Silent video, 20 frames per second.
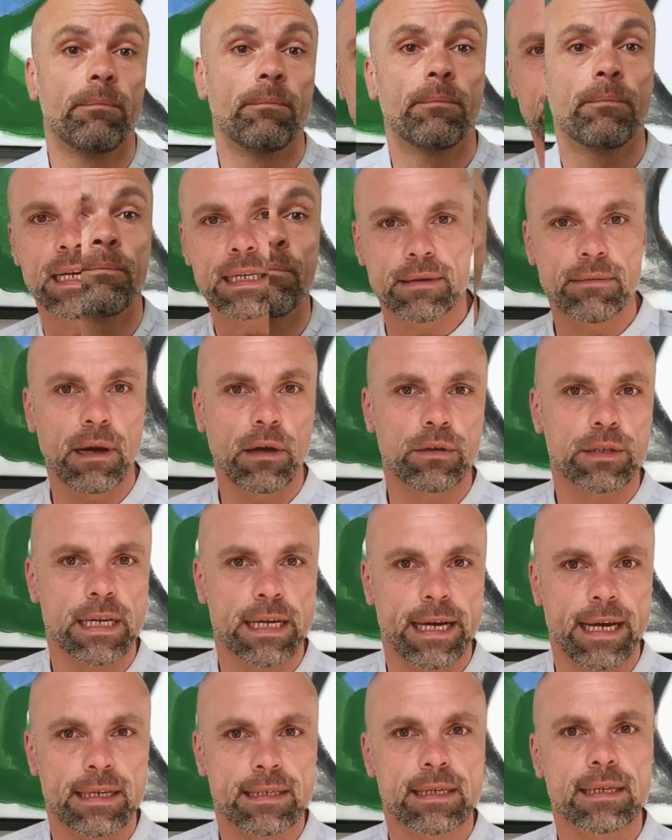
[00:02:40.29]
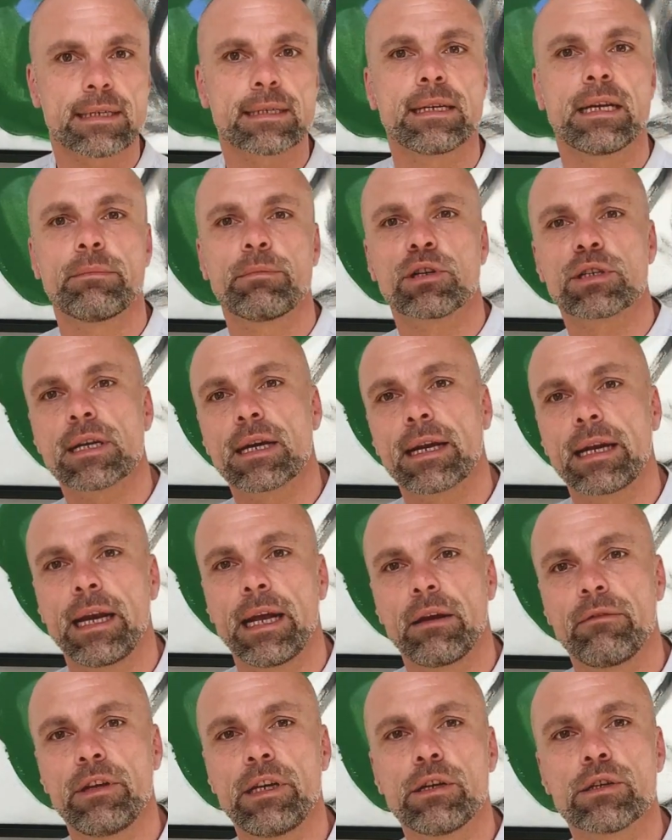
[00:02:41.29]
Das war unser erstes
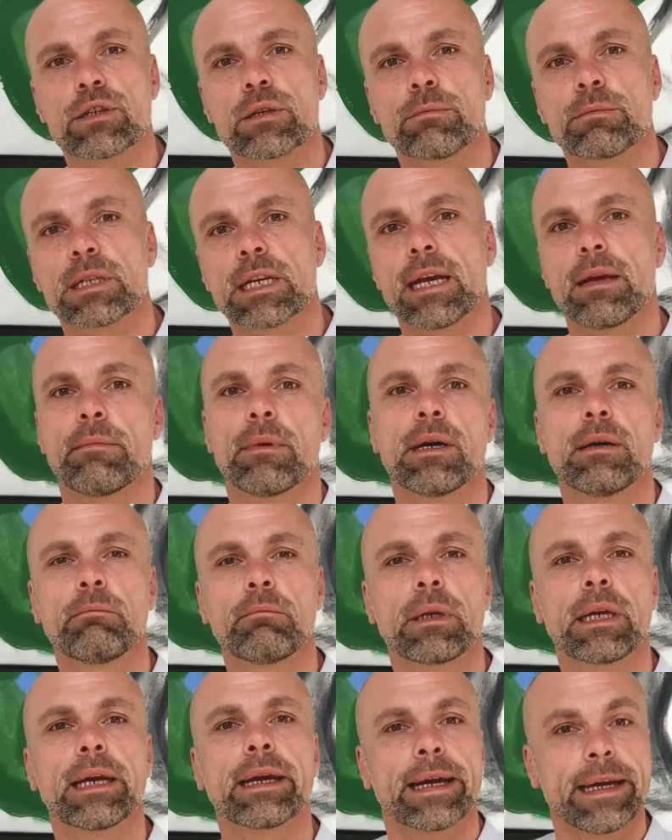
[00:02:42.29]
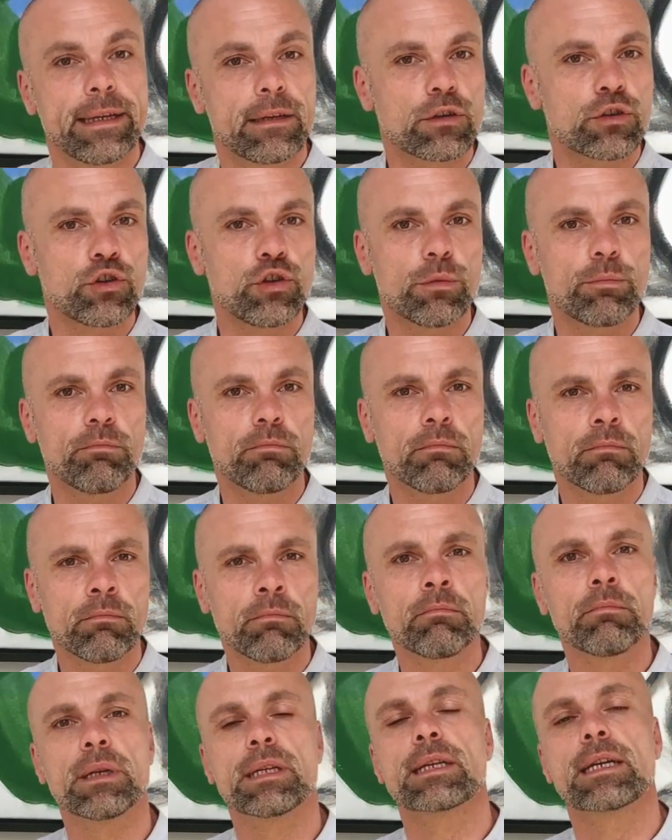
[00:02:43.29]
Nepos-Erklärvideo zum Thema
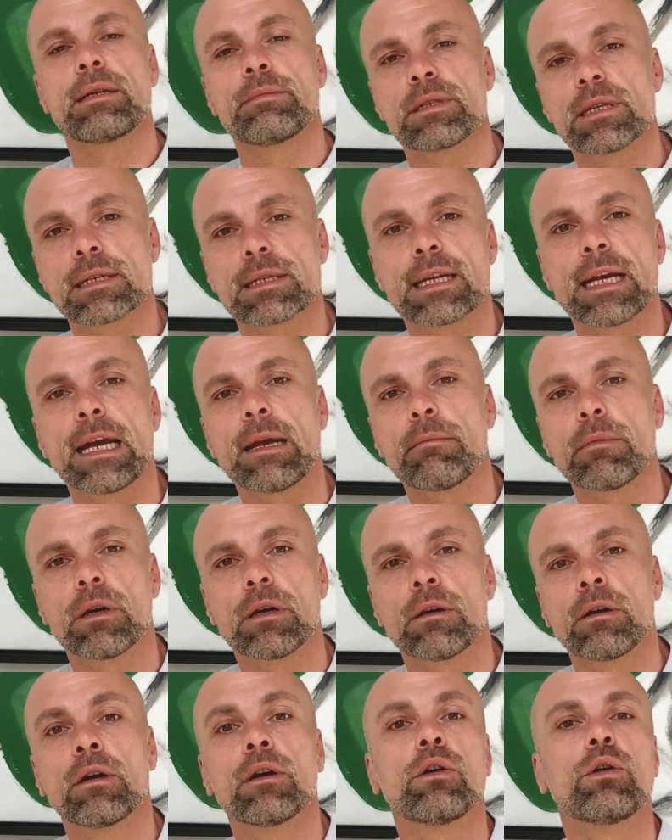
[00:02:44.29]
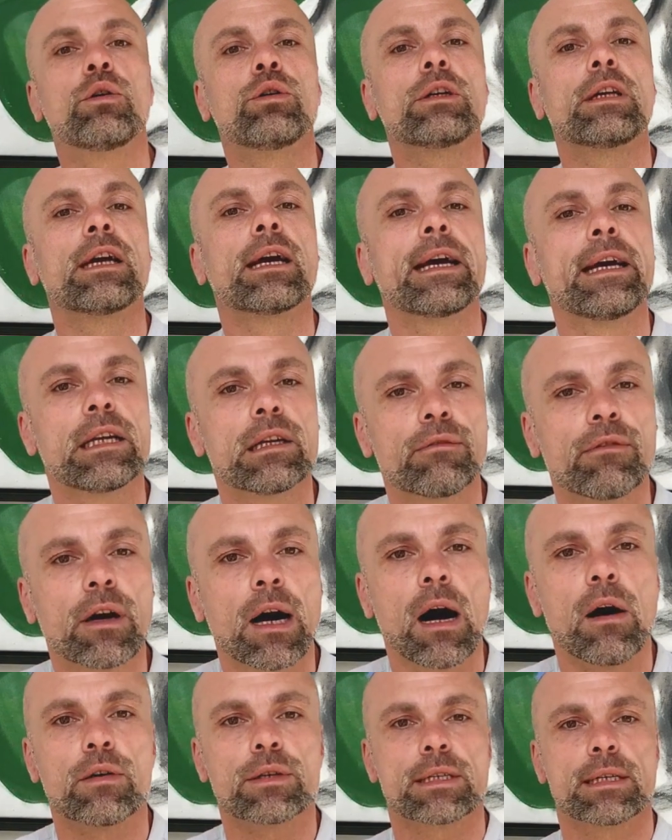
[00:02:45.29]
Gerätetypen, Betriebssysteme und
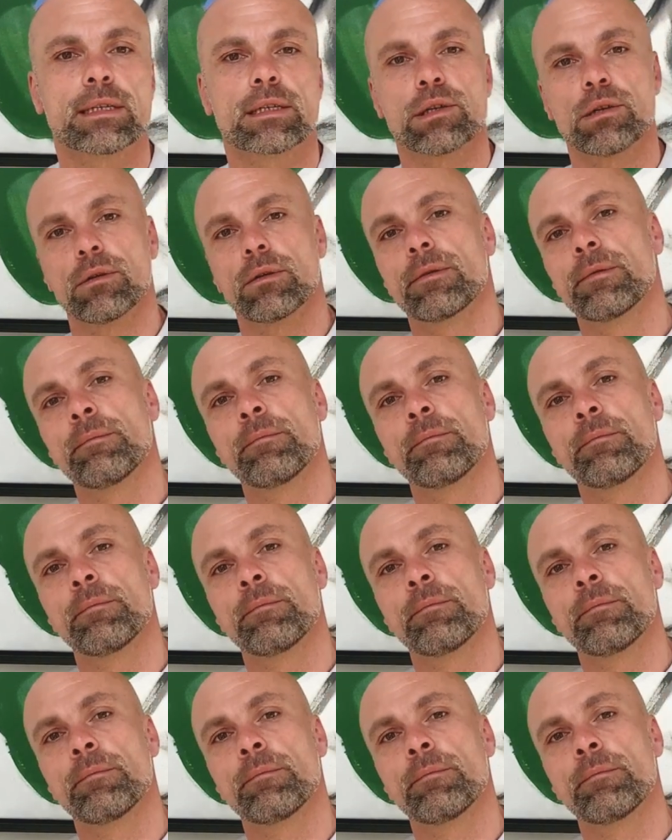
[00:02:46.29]
Gerätevoraussetzungen.